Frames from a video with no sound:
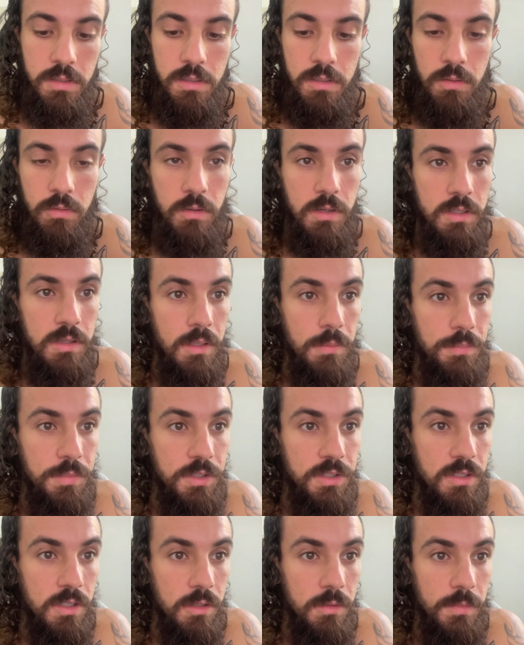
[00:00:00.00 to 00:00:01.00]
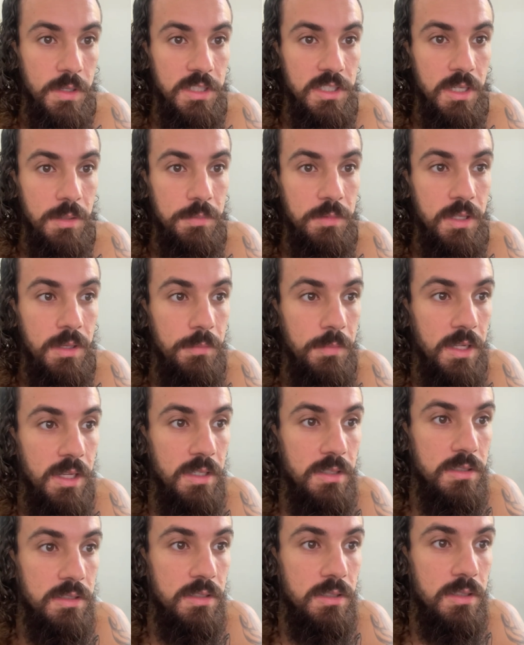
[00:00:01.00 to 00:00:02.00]
Agora está piscando mais
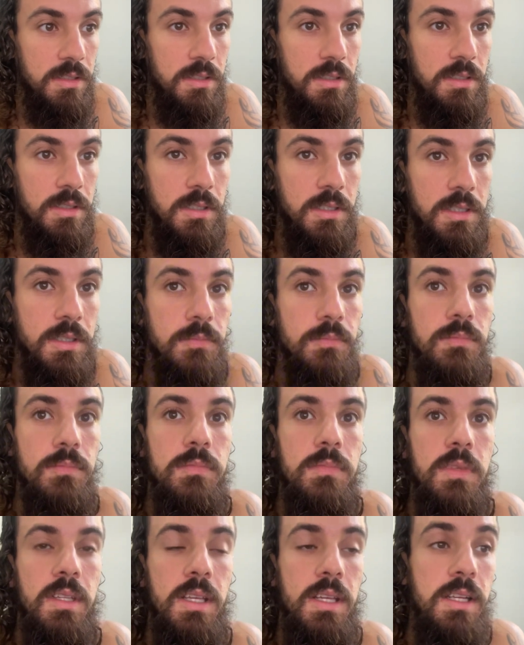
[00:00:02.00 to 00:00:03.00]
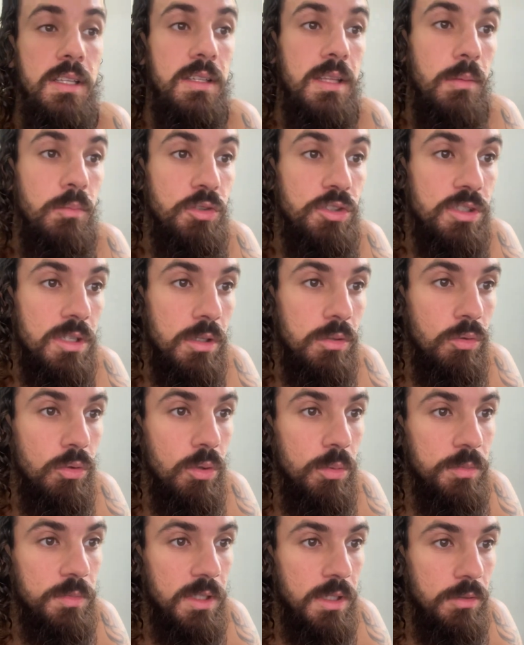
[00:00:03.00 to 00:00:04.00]
rapidamente. Ele está buscando o
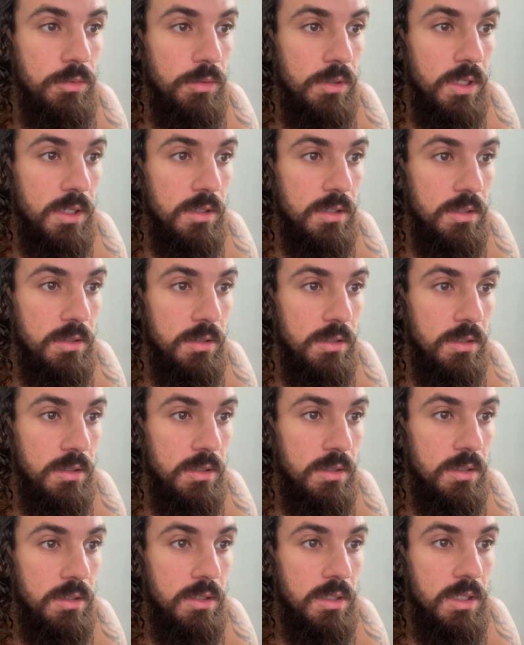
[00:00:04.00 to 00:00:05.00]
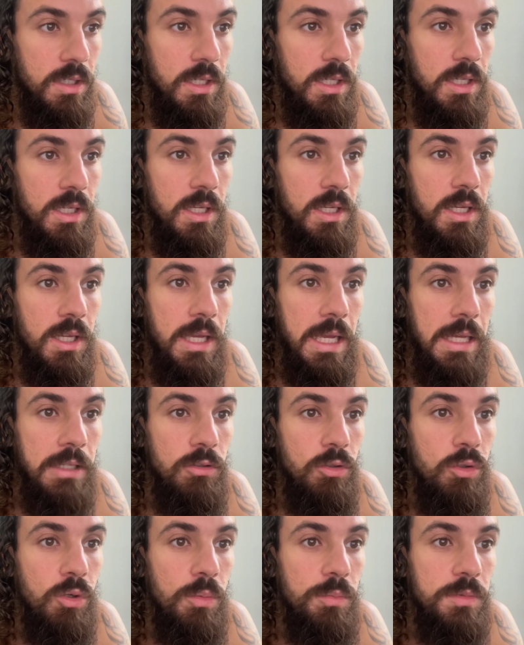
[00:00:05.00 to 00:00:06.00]
computador aqui. Aí no
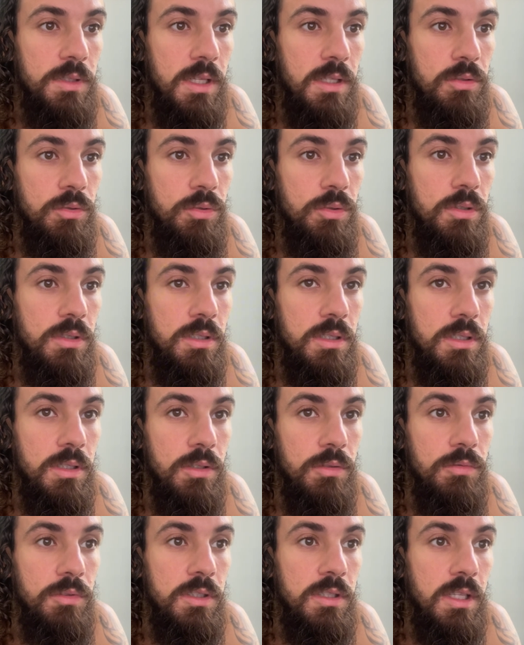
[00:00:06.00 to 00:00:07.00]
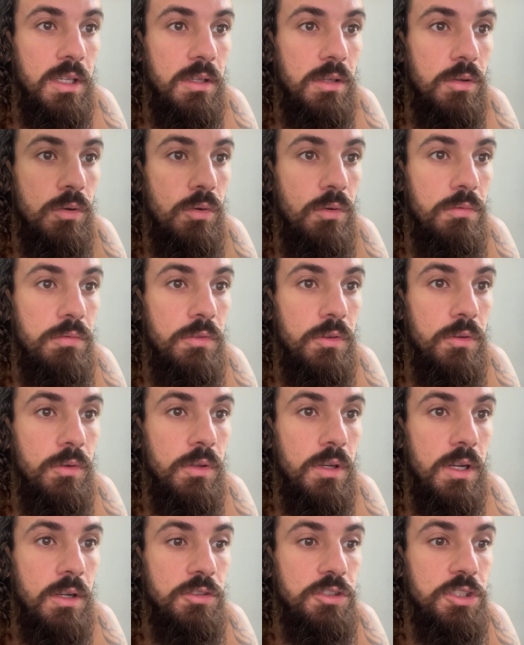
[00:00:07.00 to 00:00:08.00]
computador eu vou ter que
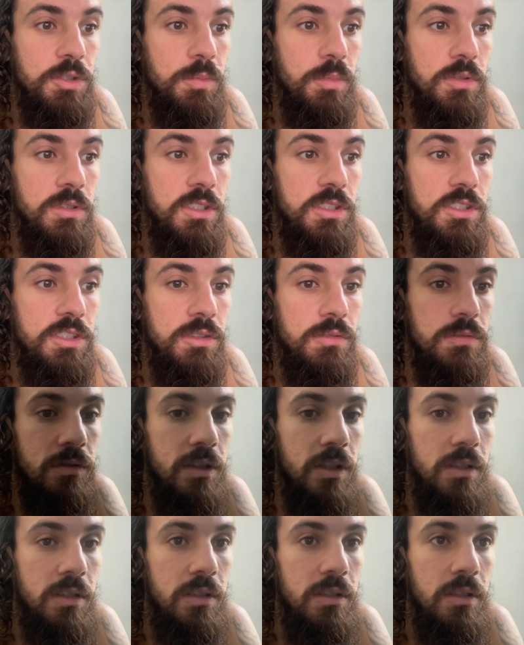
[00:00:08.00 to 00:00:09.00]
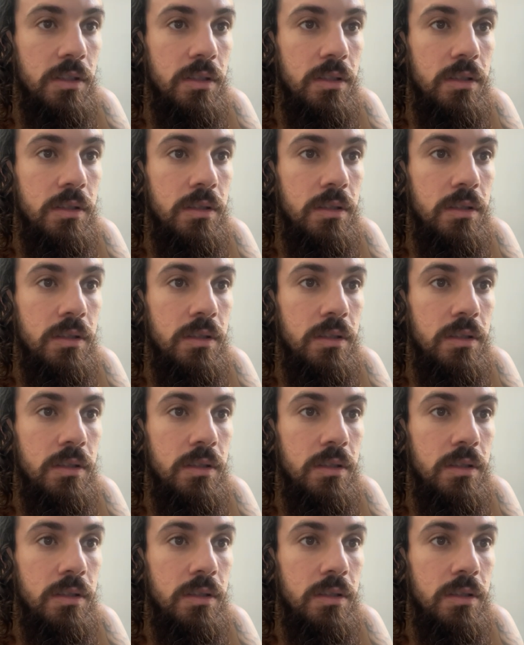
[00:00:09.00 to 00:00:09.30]
configurar os dispositivos aqui